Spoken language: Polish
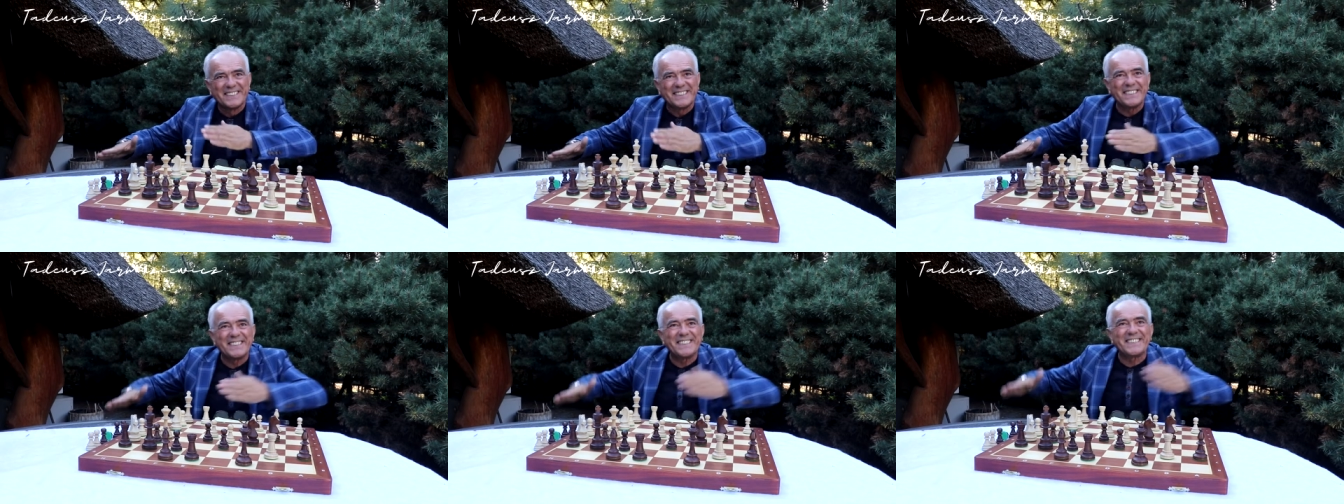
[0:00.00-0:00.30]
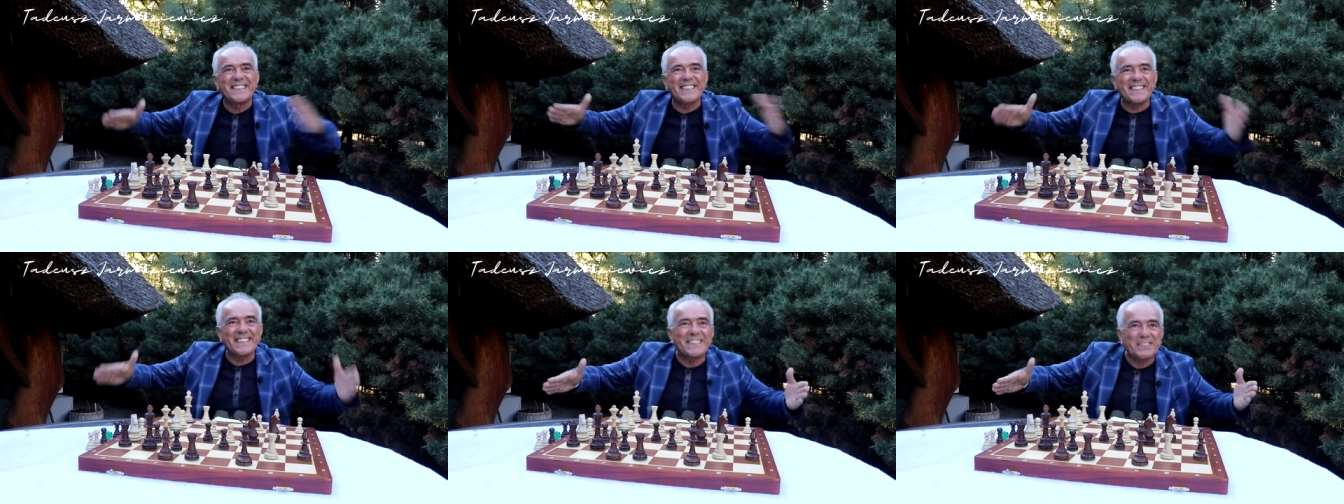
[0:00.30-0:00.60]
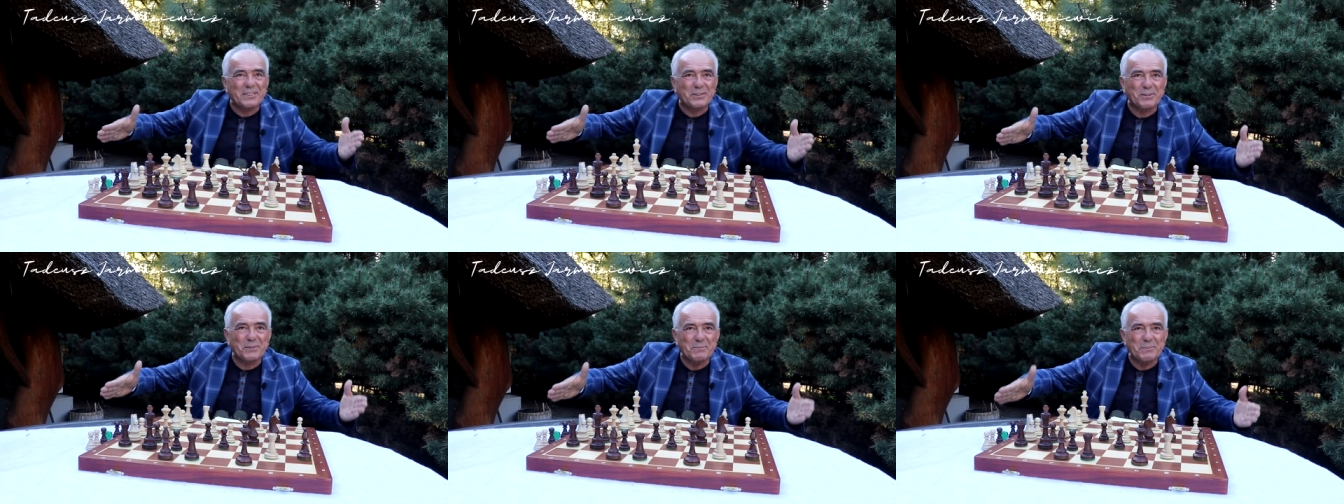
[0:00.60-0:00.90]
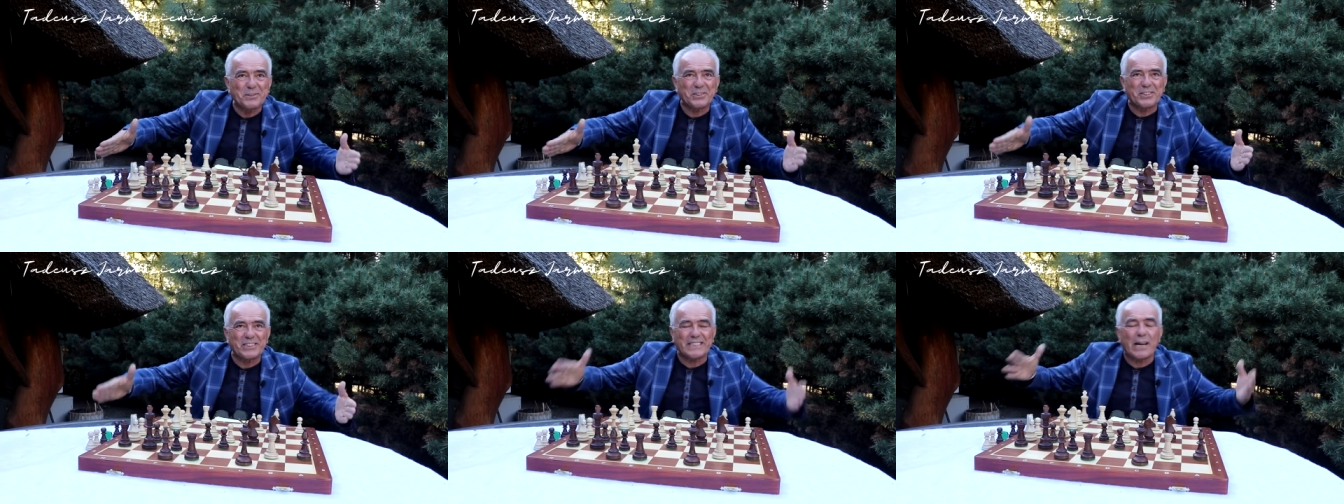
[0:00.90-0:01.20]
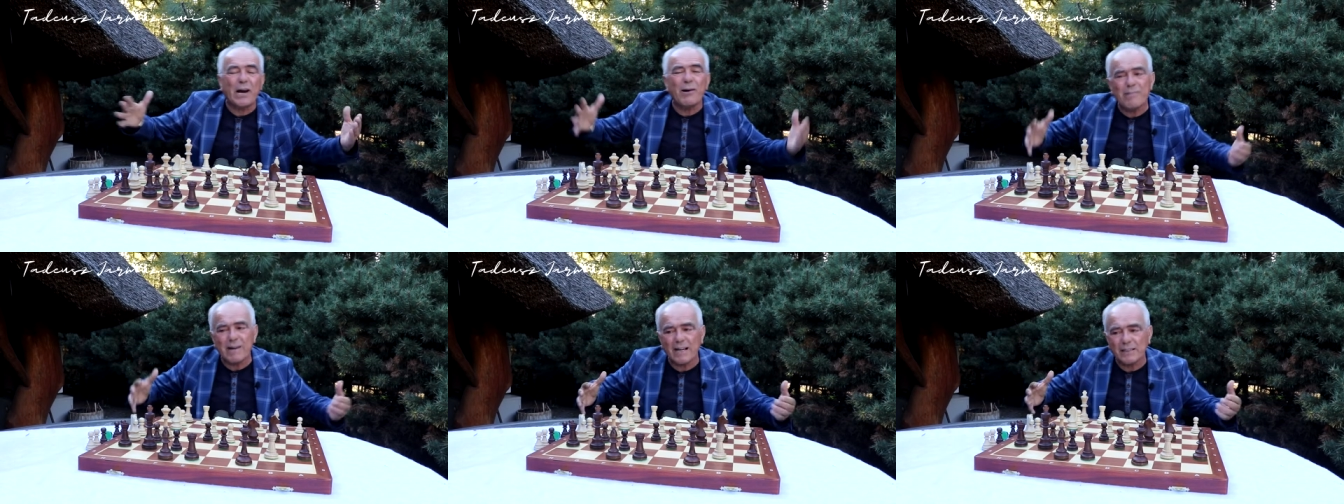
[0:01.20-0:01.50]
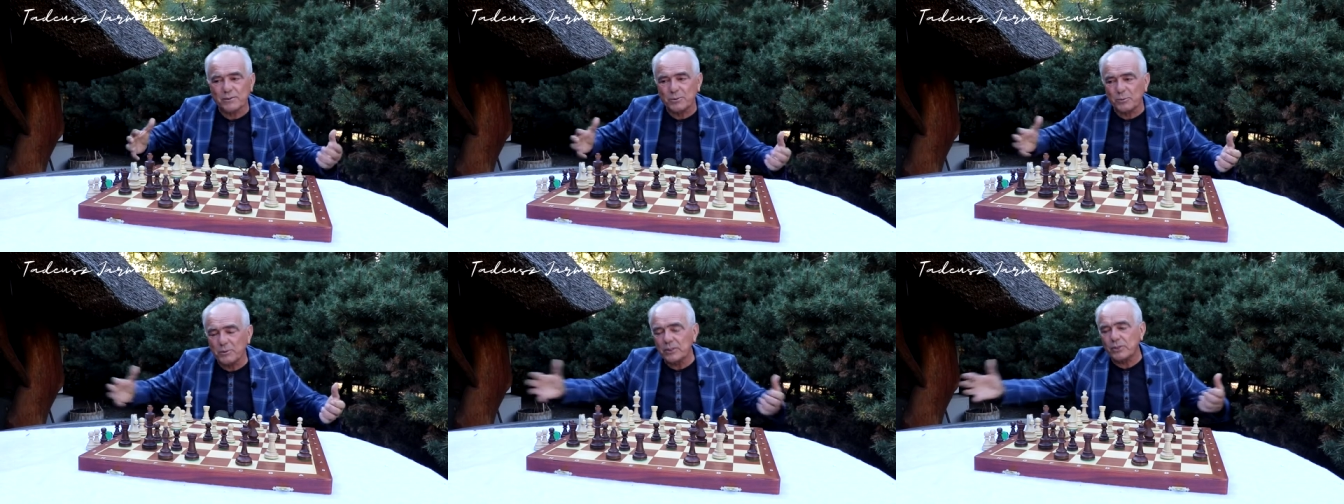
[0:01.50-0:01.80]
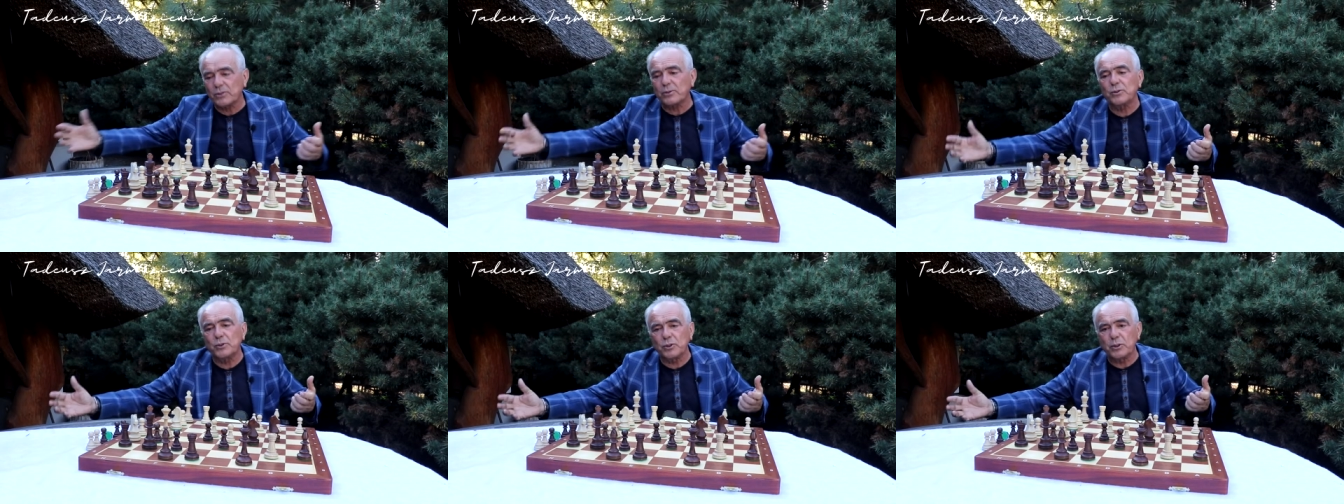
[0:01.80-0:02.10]
Czyli z jednej strony byś chciał, a z
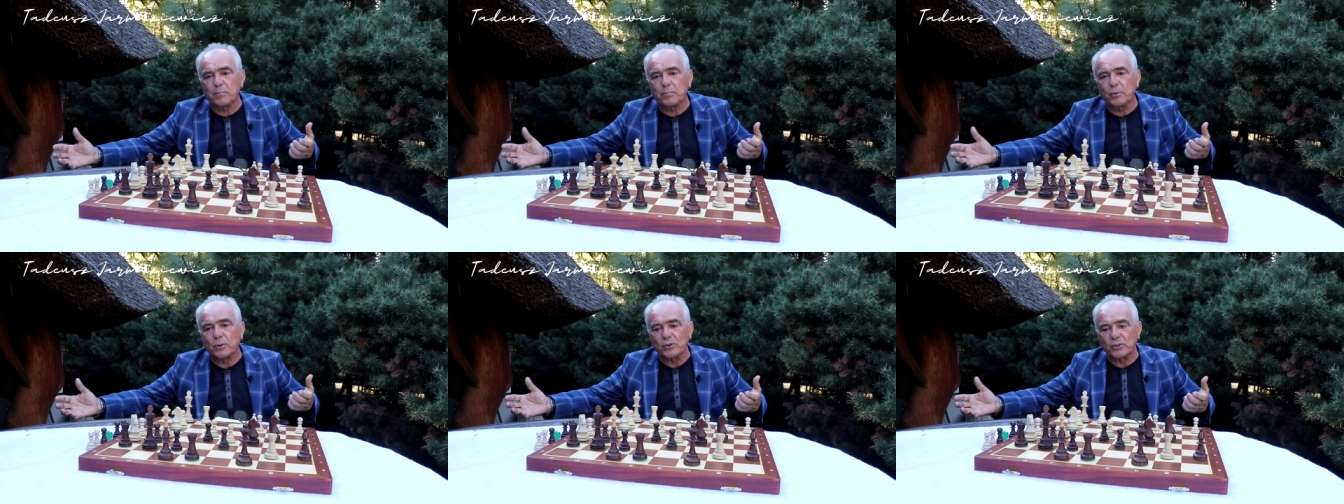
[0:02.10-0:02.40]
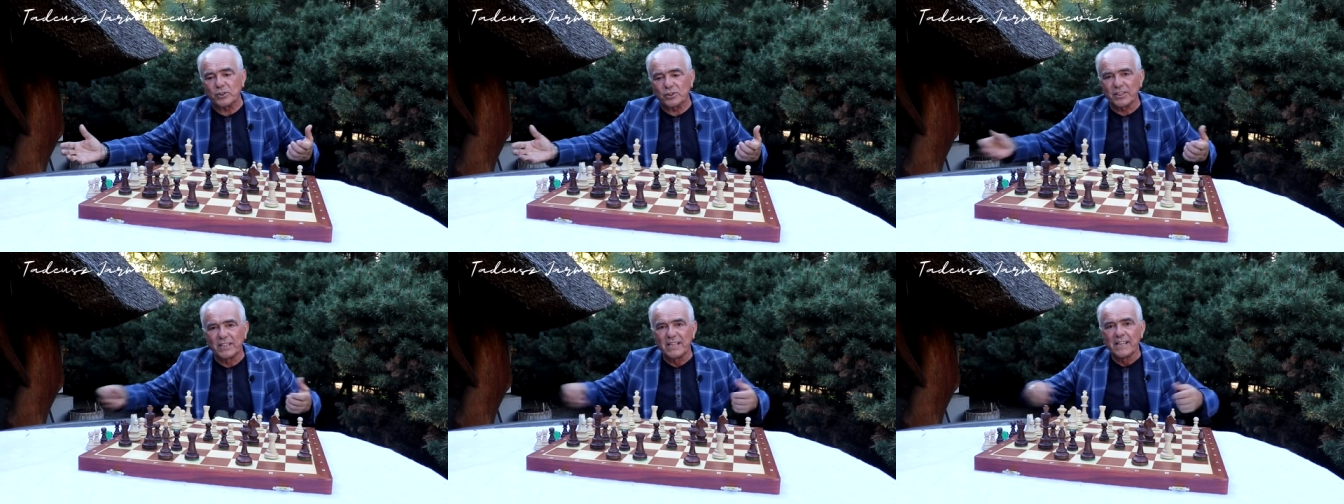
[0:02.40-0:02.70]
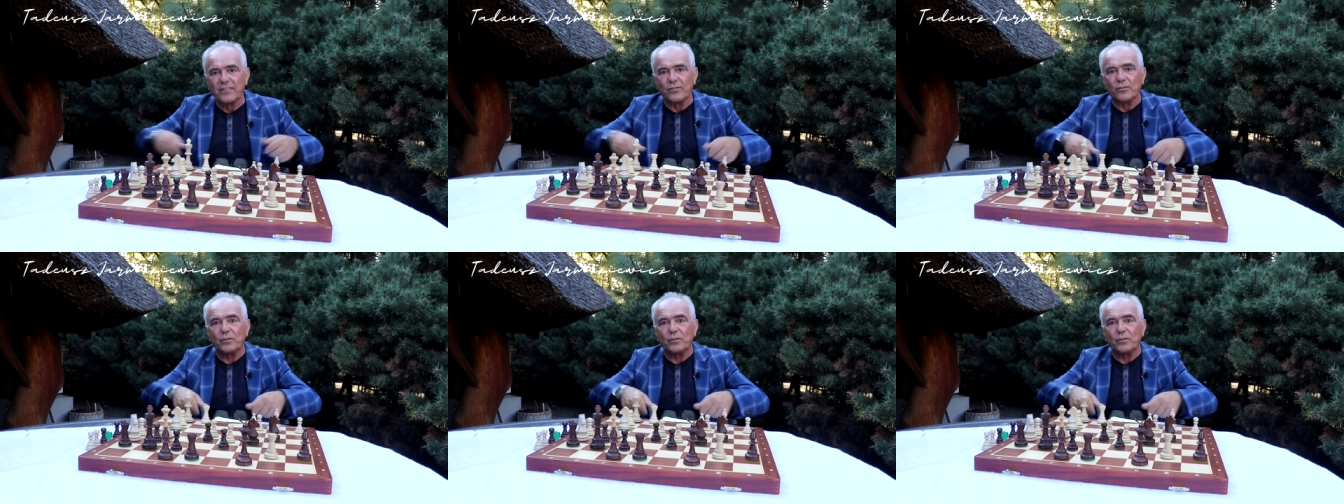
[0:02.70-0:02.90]
drugiej strony się boisz.